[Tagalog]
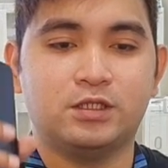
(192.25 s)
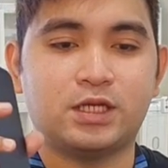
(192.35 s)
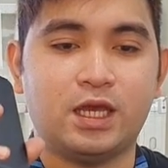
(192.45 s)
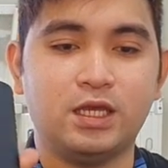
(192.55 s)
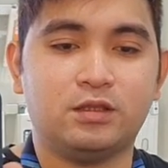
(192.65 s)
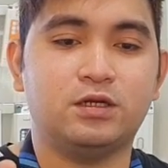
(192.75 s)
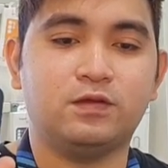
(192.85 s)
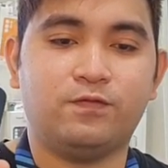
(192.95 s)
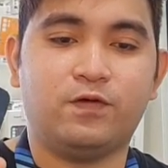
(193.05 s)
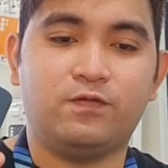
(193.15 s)
Sa
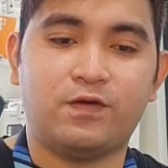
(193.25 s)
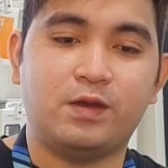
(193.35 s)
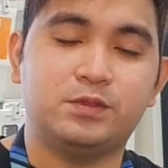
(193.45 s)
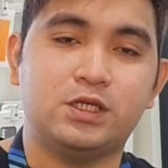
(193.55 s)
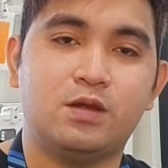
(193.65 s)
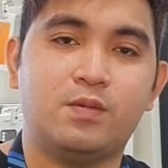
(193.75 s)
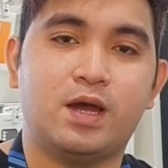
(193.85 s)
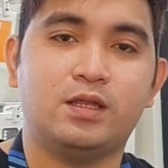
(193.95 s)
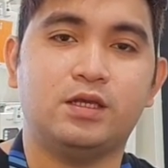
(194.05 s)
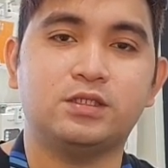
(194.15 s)
A34 5G
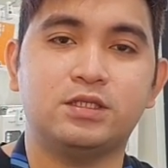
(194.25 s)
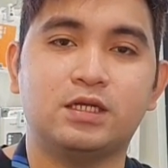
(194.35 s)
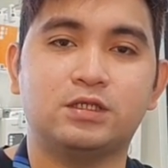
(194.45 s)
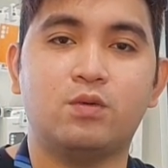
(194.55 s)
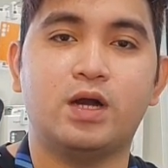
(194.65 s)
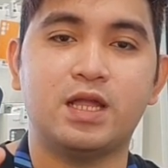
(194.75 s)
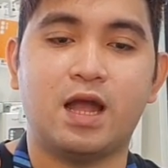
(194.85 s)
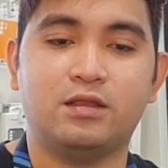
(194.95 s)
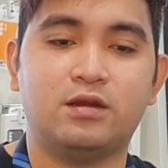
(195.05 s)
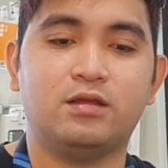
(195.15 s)
naman is nasa
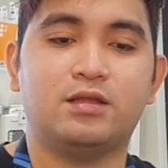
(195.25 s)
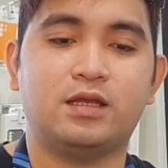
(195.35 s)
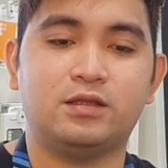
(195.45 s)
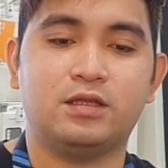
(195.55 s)
199